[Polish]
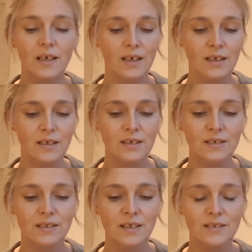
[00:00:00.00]
E,
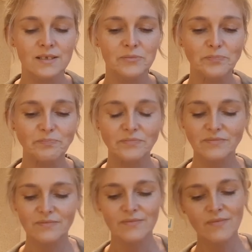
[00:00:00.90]
I teraz
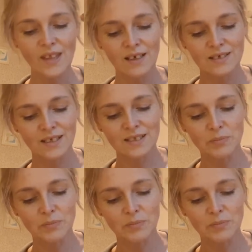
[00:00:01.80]
tak